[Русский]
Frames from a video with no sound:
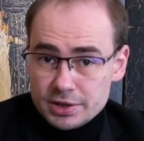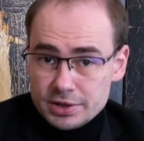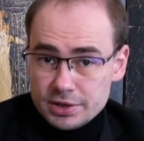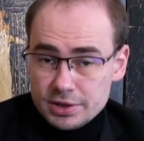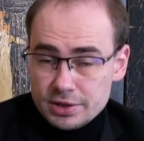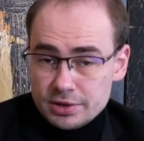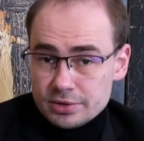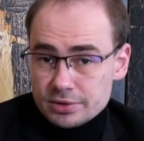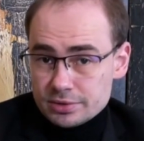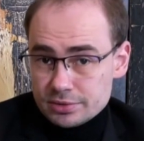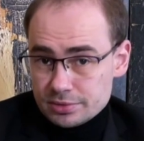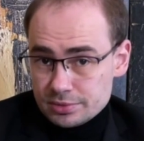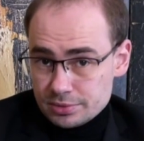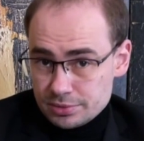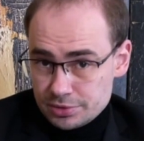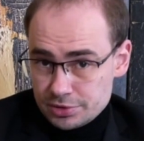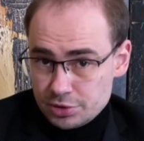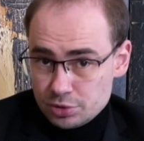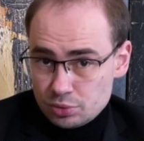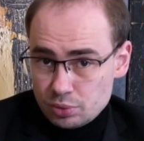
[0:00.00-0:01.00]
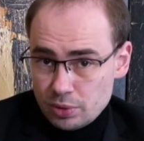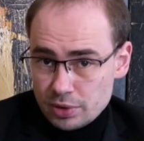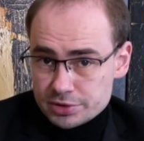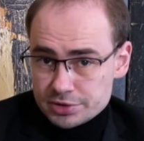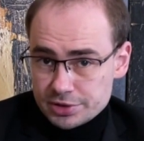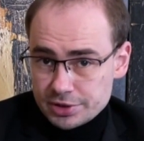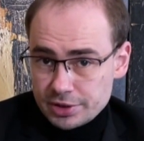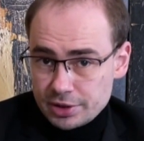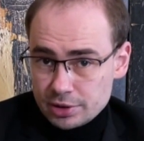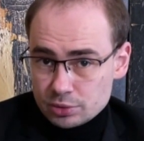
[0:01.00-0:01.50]
и э,
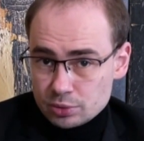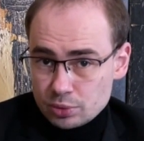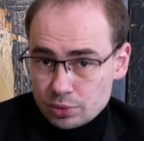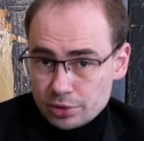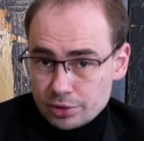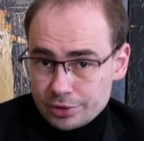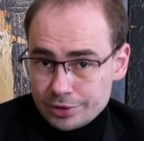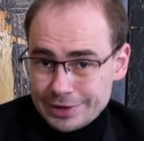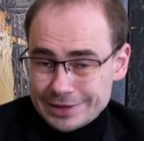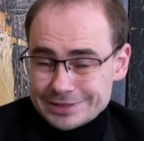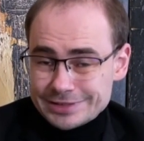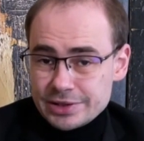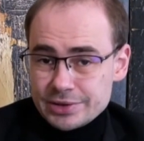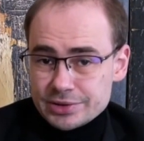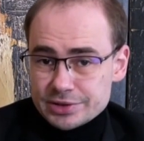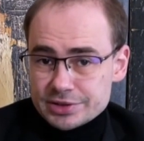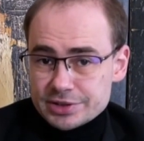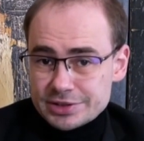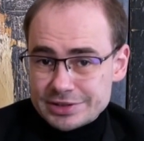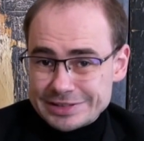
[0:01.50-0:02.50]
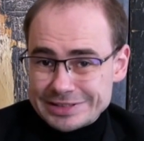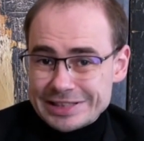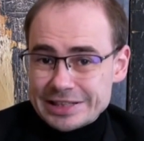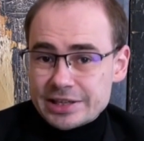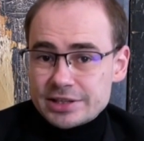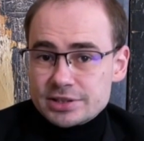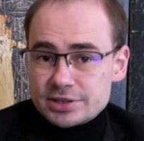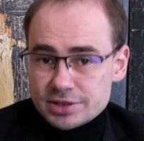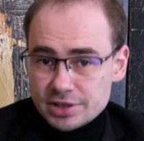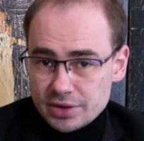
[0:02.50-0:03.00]
ситуация, которая казалась
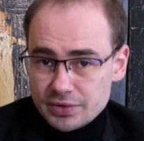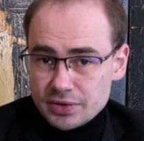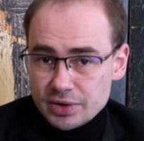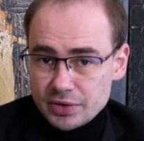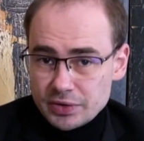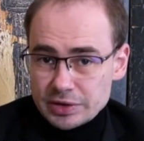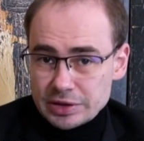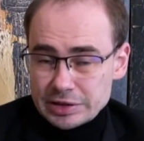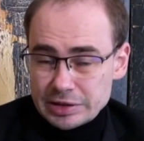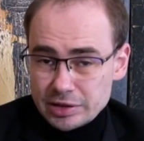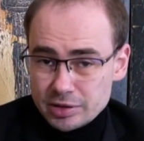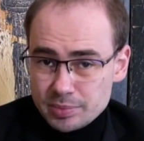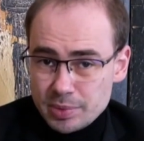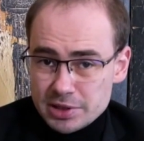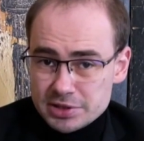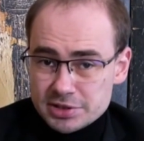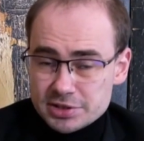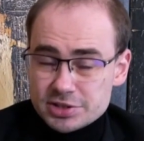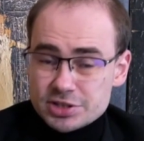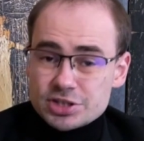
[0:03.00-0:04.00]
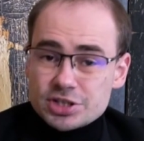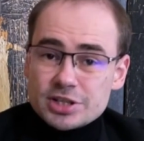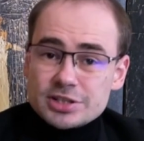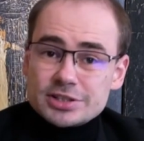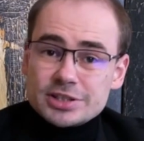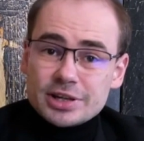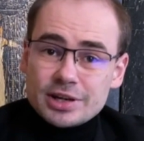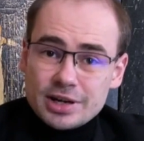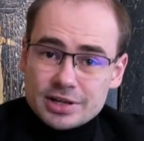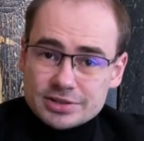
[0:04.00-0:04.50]
законсервирована на Донбассе,
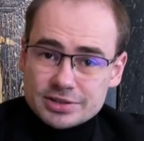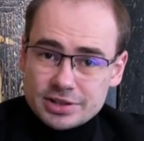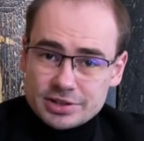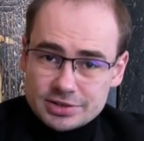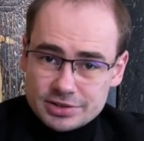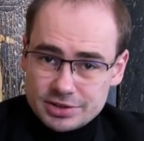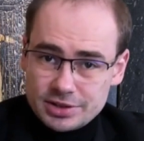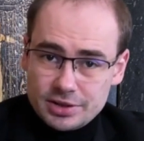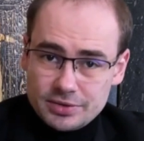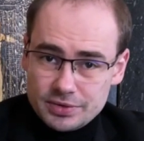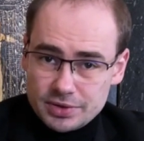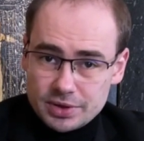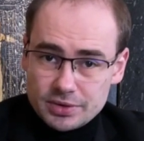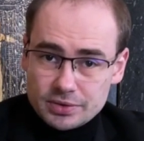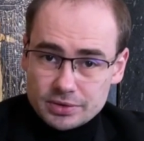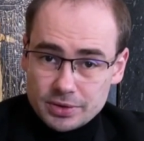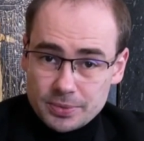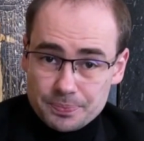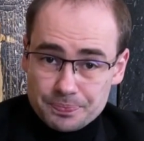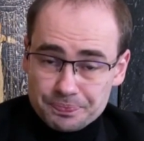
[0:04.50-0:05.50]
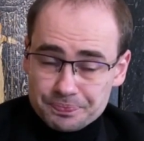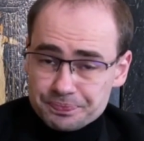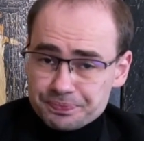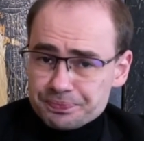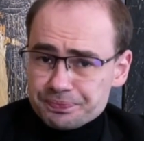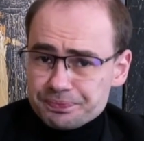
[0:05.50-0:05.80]
сейчас расконсервирована.